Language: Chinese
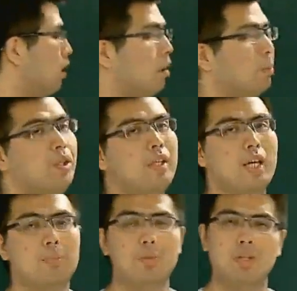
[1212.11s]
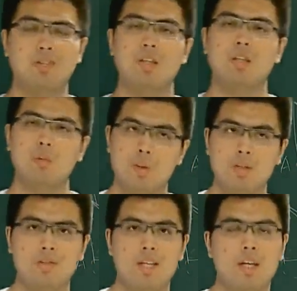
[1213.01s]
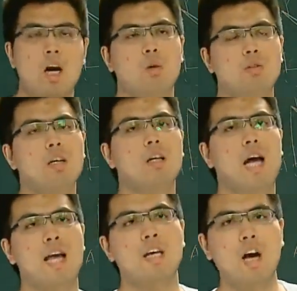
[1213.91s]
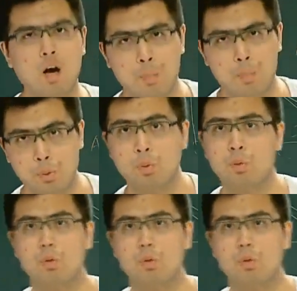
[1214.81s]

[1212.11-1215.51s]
和 PA，BC 和 PC 好像还靠谱，